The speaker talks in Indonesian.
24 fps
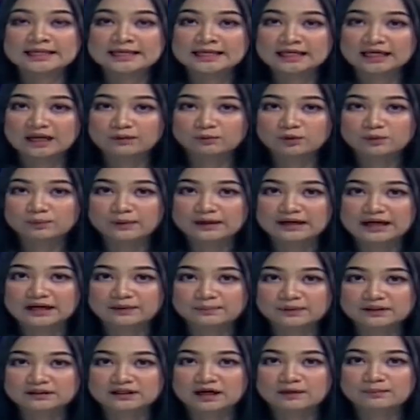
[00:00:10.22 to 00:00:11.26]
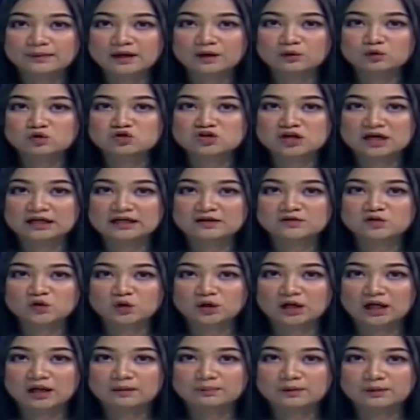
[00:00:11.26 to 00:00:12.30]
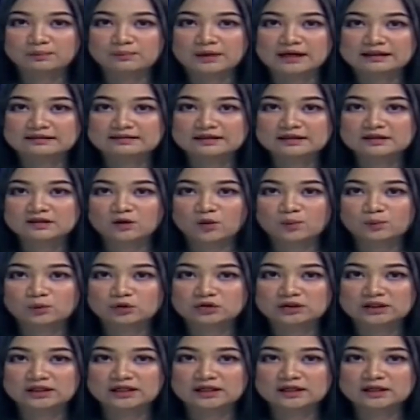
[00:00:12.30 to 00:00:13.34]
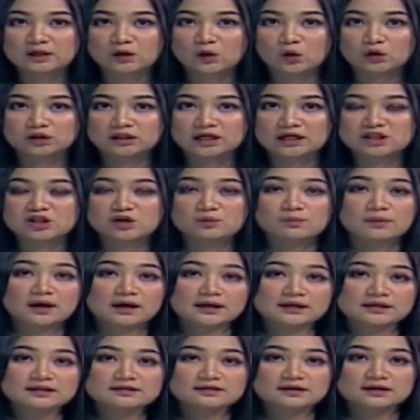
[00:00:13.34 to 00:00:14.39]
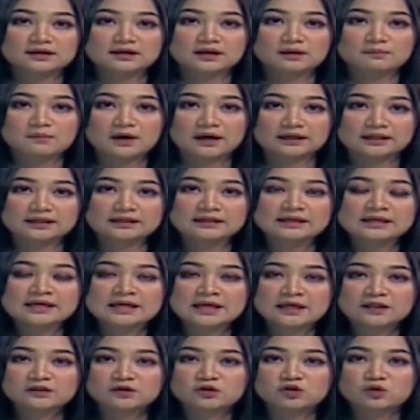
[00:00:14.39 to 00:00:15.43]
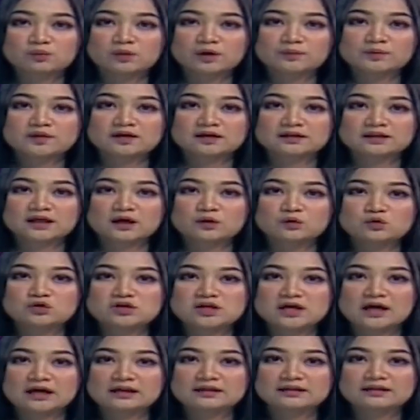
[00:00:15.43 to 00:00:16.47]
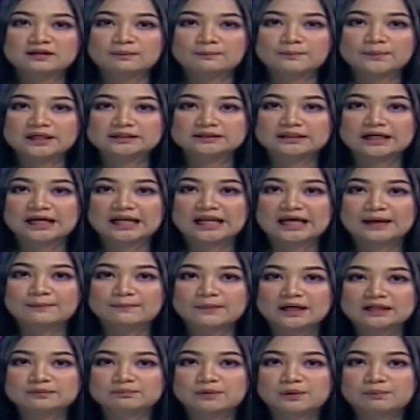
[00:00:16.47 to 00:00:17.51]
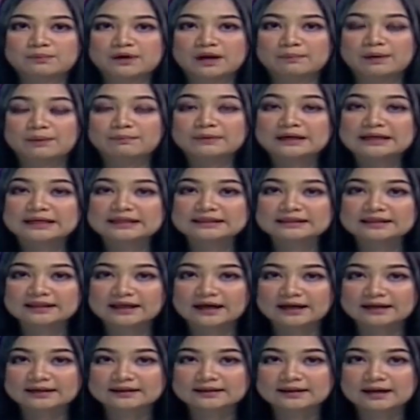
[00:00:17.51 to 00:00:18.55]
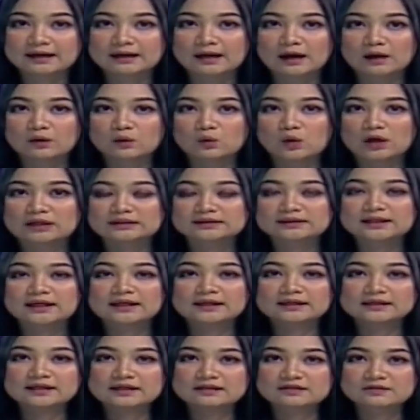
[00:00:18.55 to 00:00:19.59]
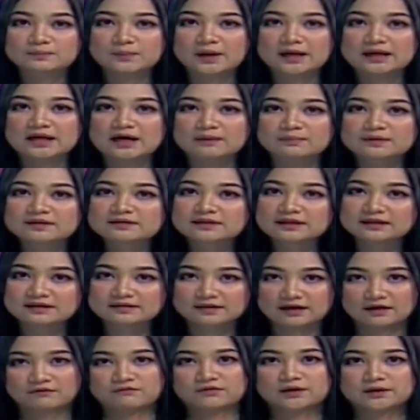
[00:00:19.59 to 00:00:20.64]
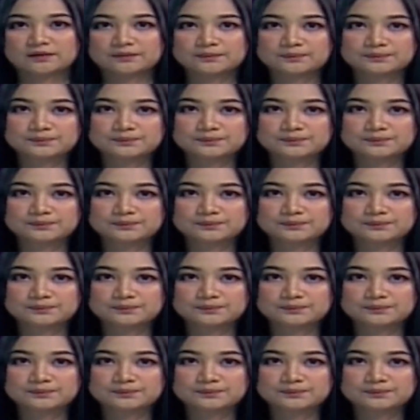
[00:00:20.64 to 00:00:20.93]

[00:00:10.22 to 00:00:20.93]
Namun pada hari pertama ujian nasional berbasis komputer di kota Cimahi Senin kemarin, sejumlah peserta ujian sempat terlambat beberapa menit karena gangguan teknis pada mesin server.